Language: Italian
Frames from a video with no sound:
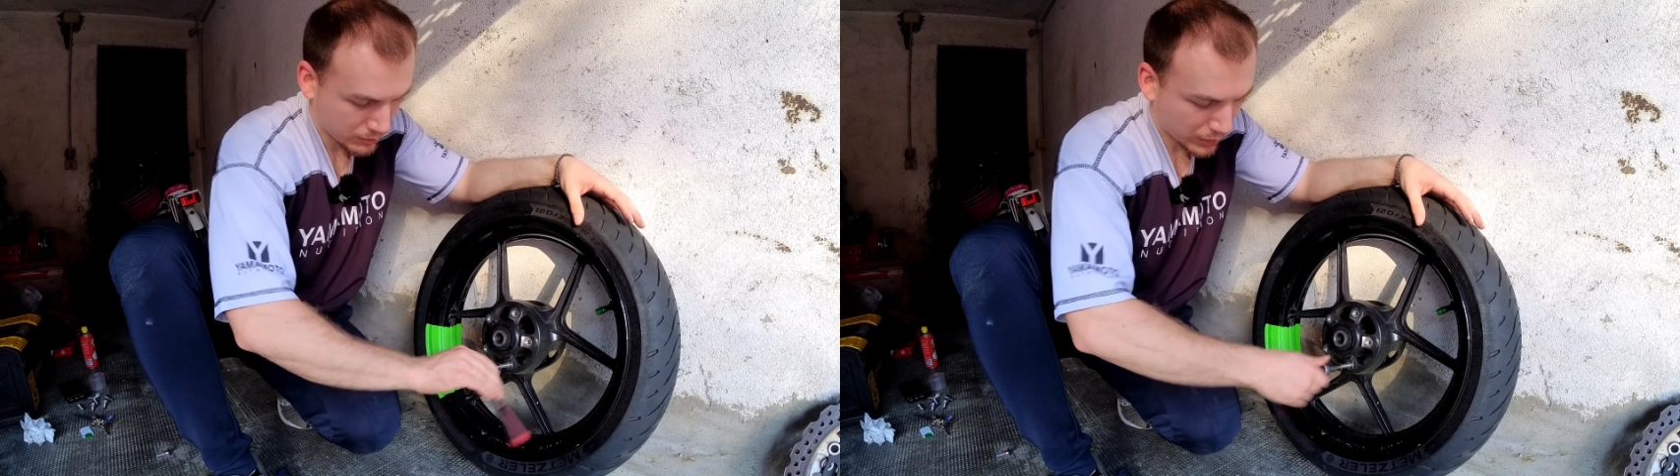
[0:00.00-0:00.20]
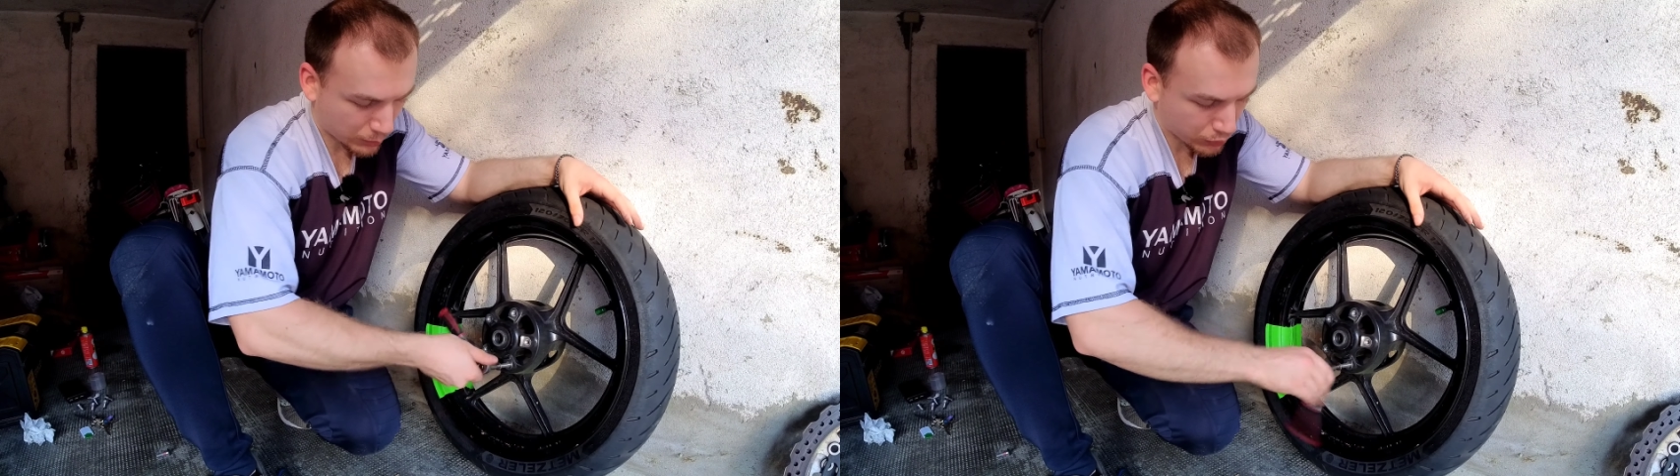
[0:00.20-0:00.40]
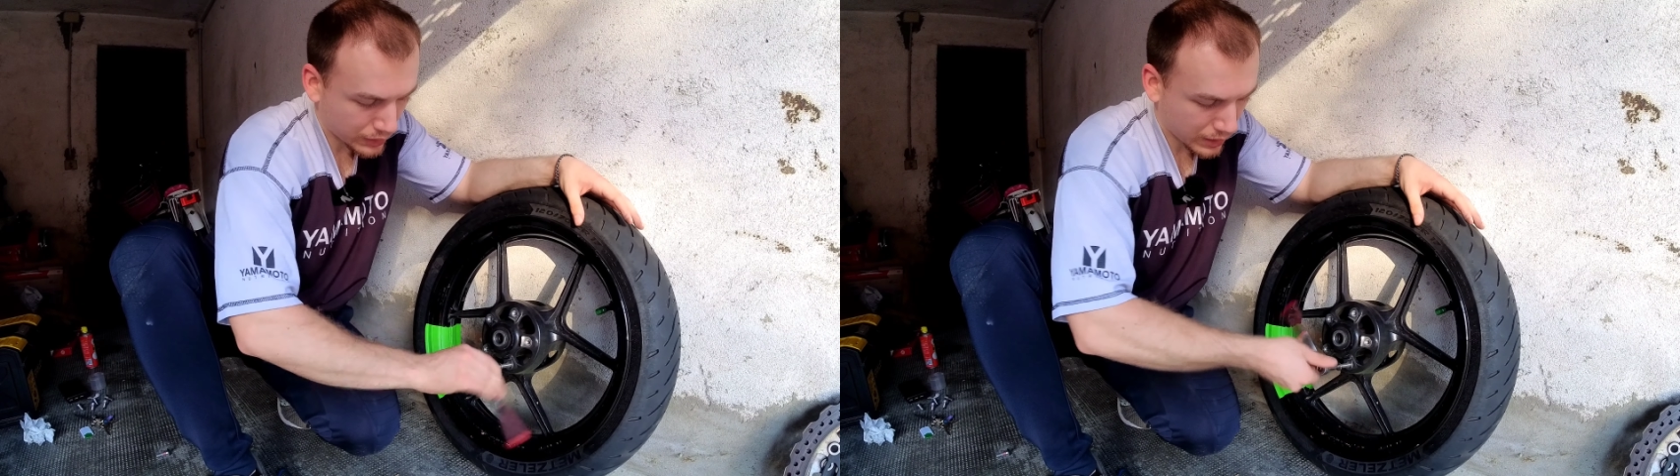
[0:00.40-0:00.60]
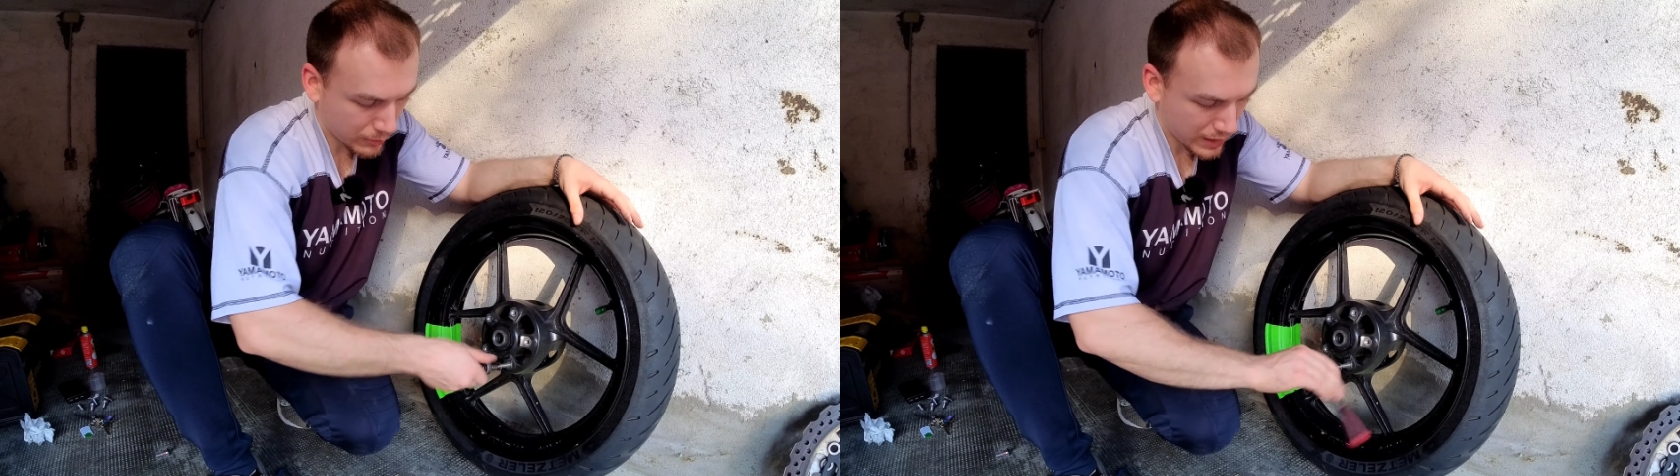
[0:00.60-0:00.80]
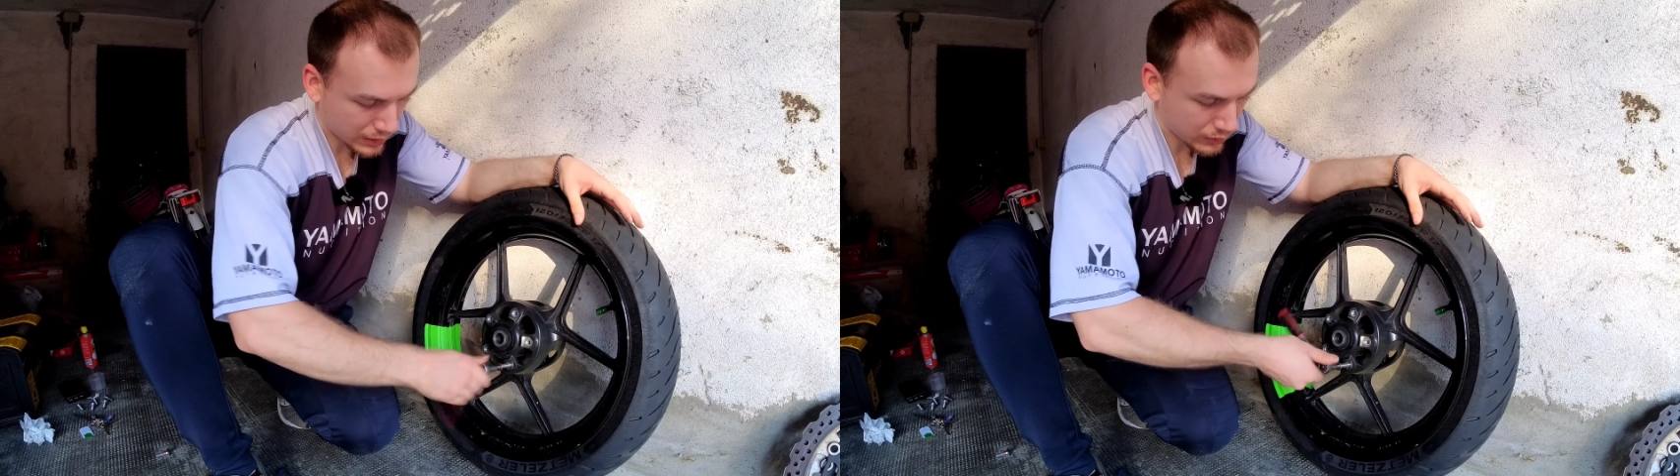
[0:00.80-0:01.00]
per pulire
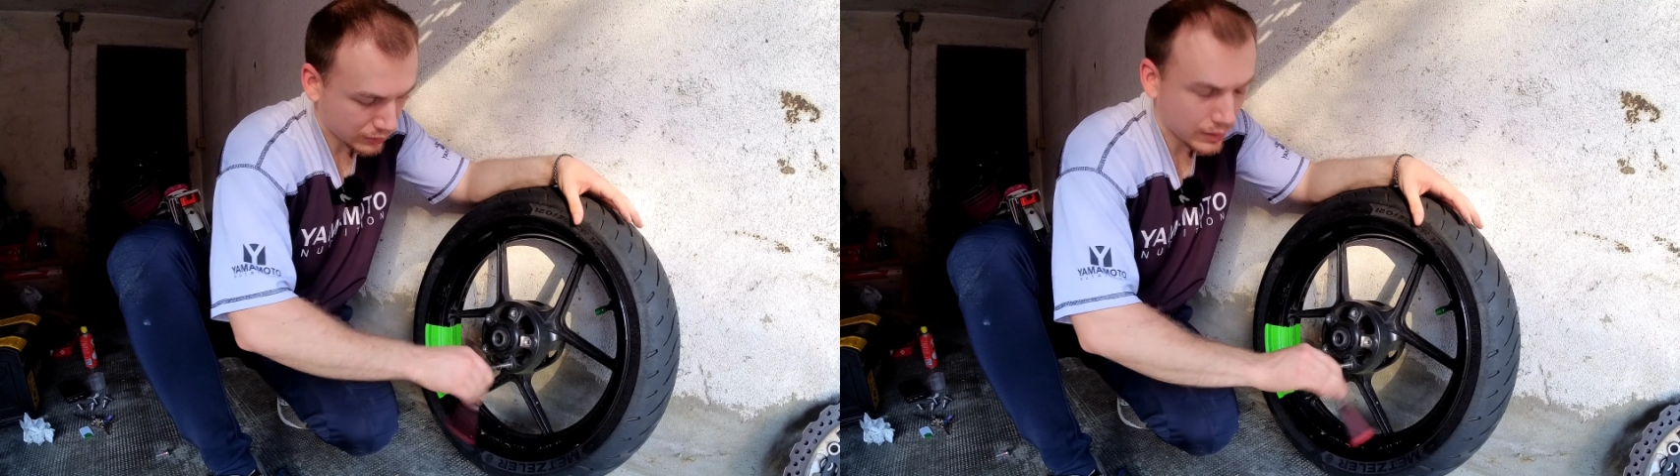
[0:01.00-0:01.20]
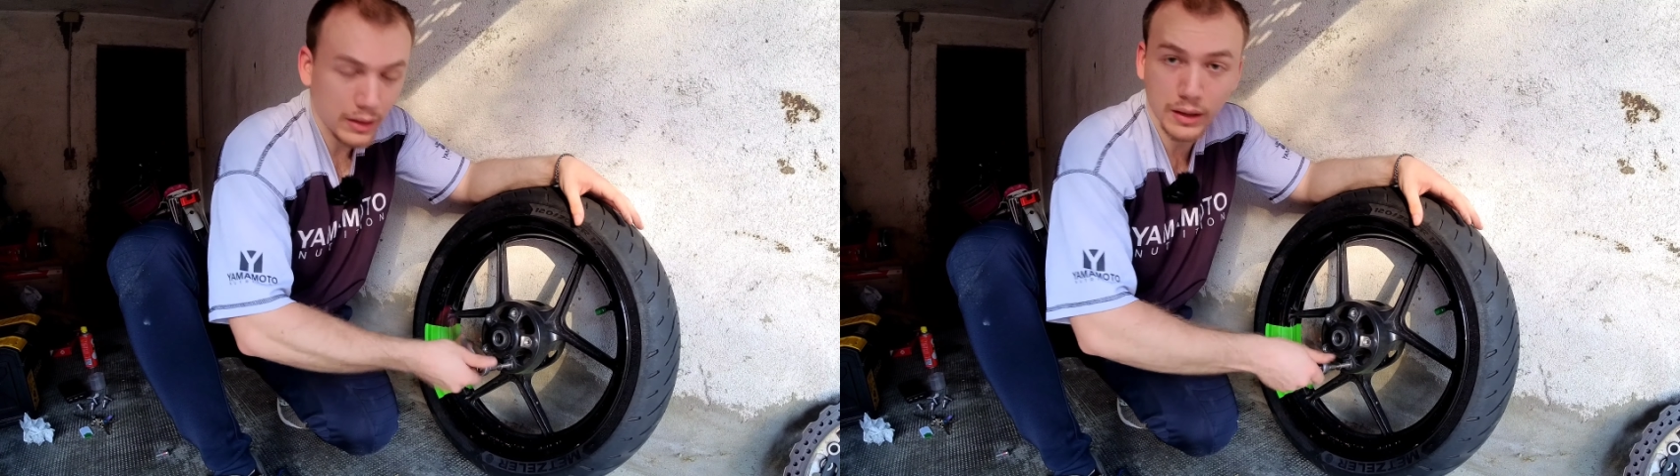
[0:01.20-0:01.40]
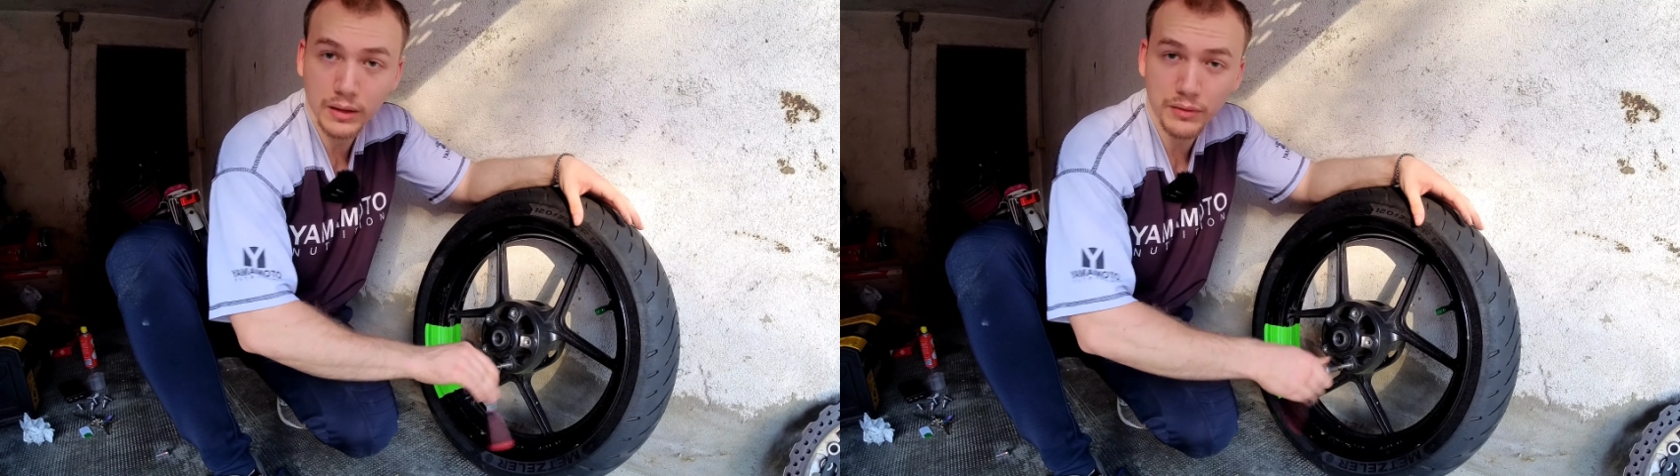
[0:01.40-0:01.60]
meglio il,